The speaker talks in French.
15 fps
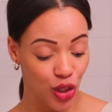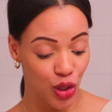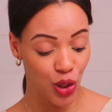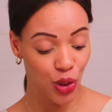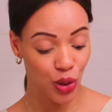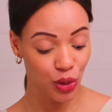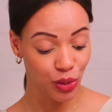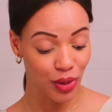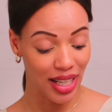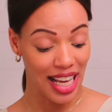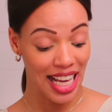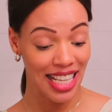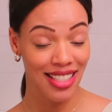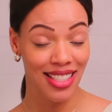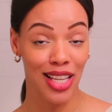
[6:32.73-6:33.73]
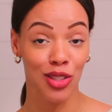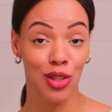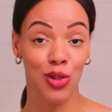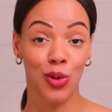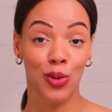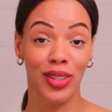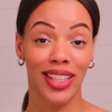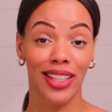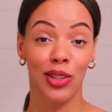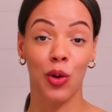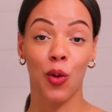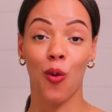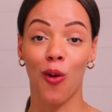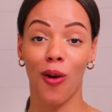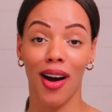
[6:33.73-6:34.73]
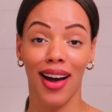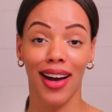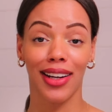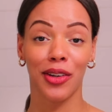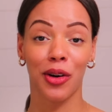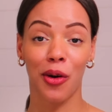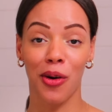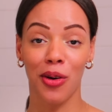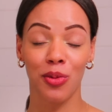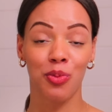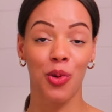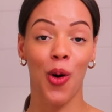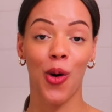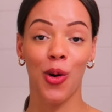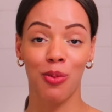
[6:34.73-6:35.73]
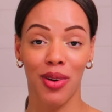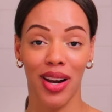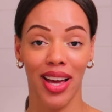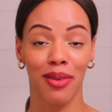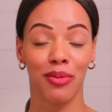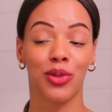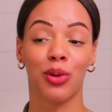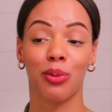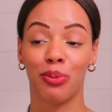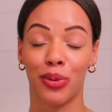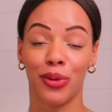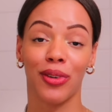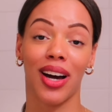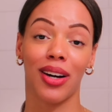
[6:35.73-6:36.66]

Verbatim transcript: Du coup voilà, ça ce sont les trois grands problèmes qu'on peut